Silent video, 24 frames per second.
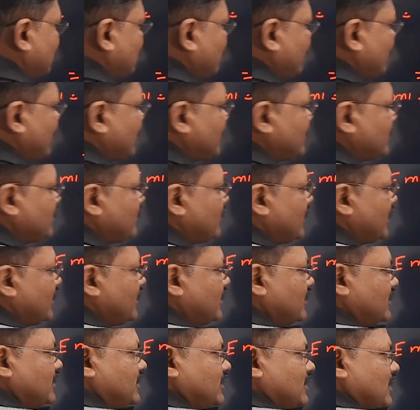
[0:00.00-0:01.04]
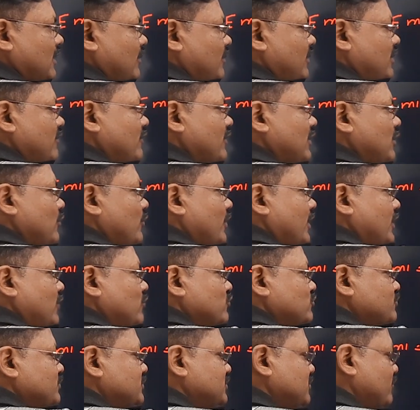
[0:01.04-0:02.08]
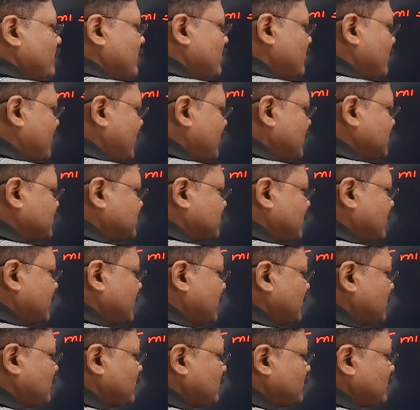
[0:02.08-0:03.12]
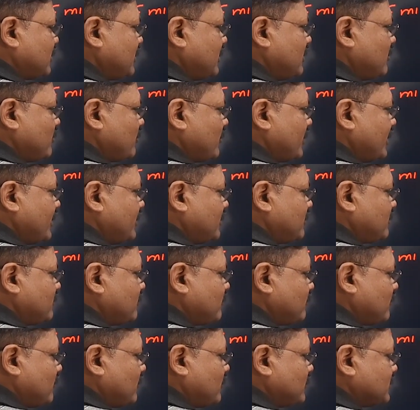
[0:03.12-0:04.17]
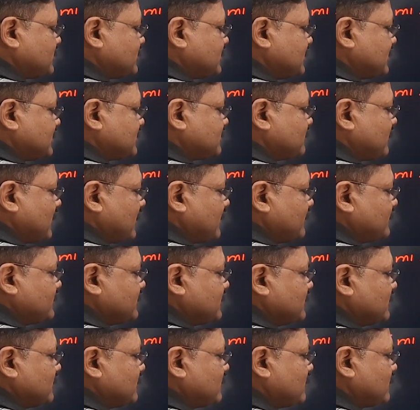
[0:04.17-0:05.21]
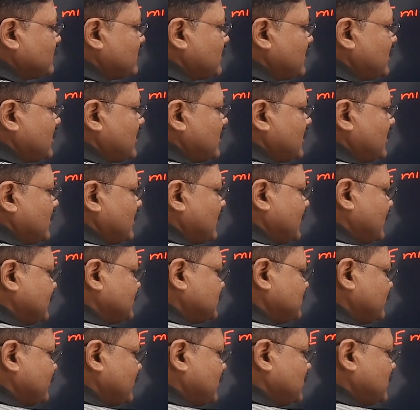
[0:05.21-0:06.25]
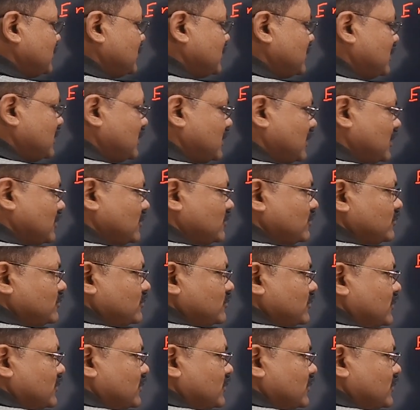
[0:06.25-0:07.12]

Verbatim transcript: डिवाइडेड बाय यहाँ भी ये वैल्यू आएगी उसमें से वन माइनस करेंगे तो थ्री पॉइंट फोर सिक्स फाइव ज़ीरो डेसिमल हटा दो